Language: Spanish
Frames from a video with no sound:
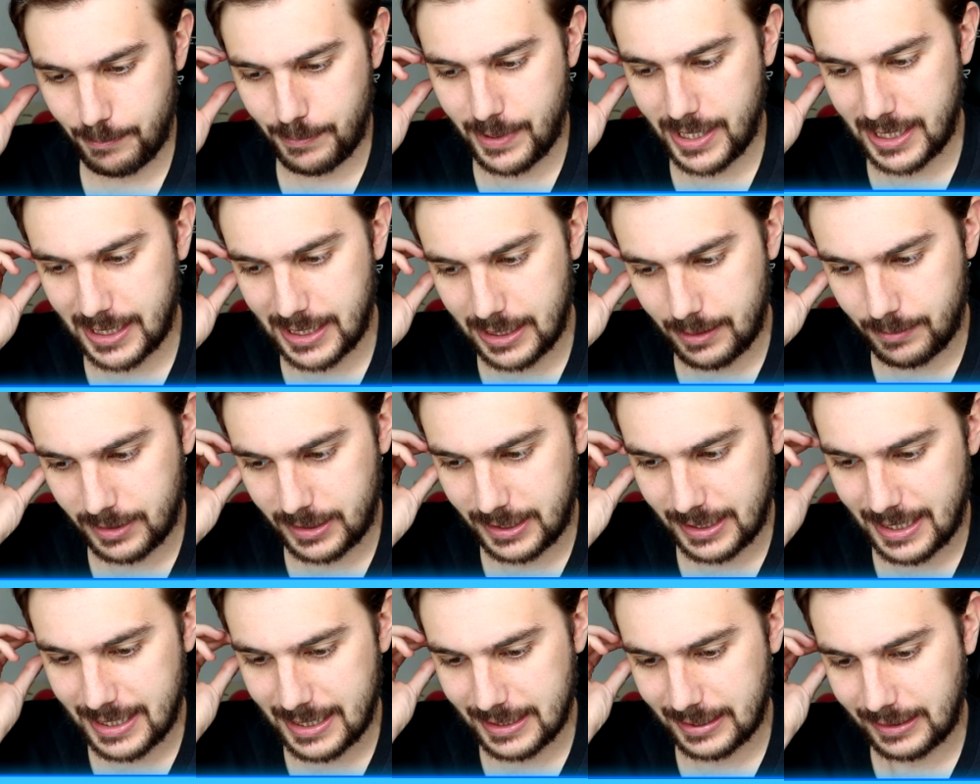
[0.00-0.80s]

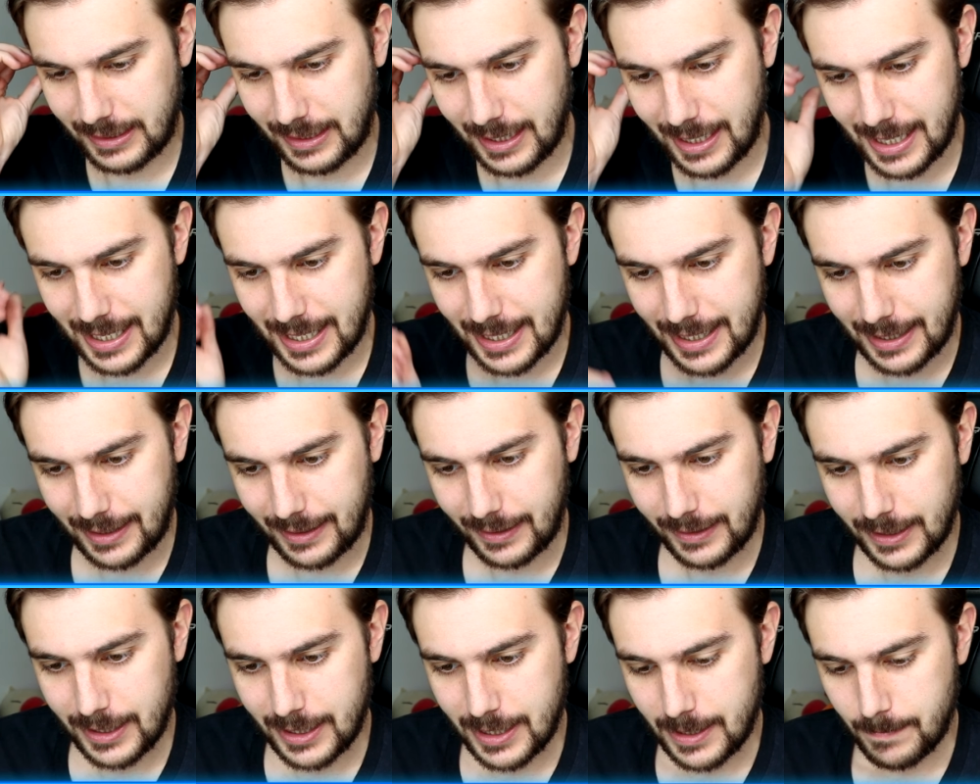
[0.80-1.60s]
B-Games
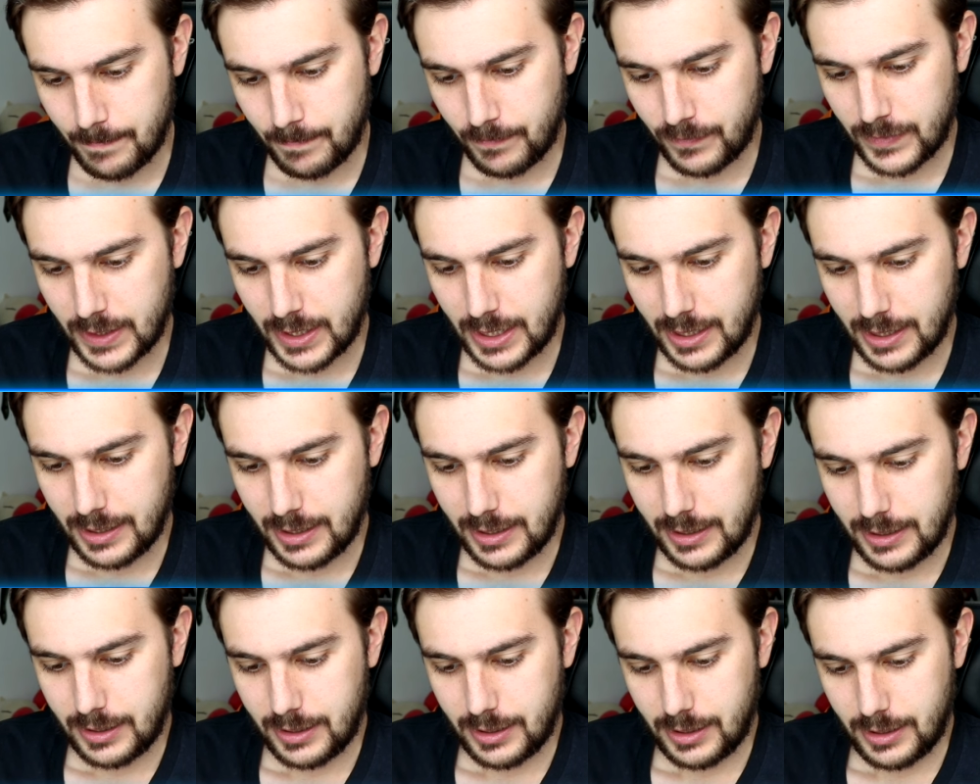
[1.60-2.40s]
Estelar
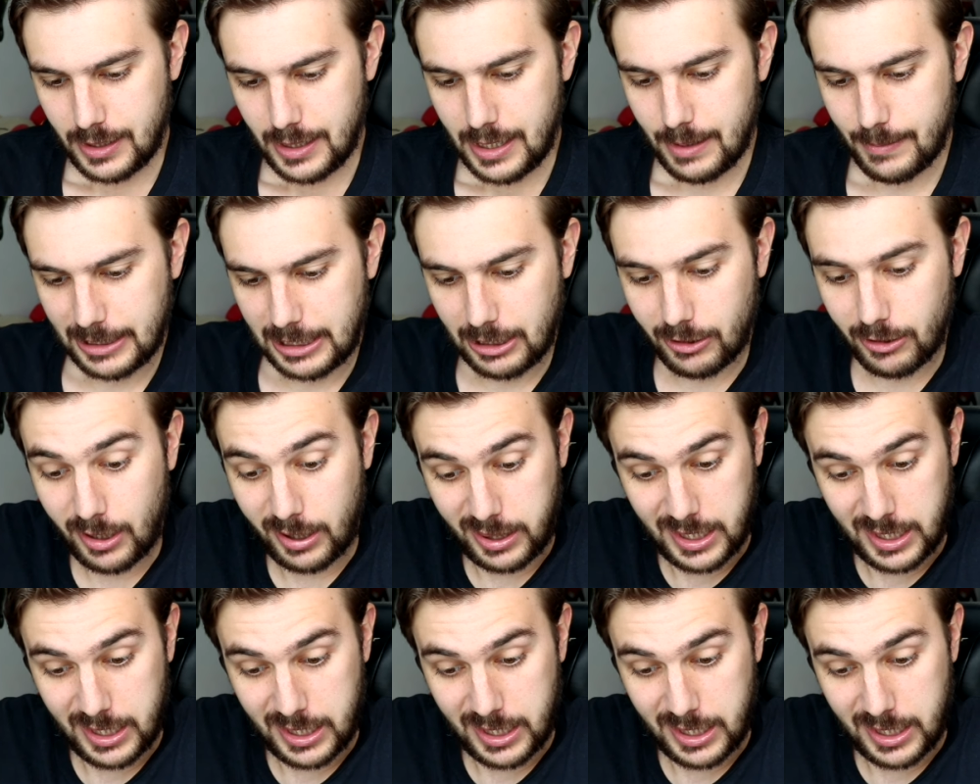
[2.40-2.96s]
He matado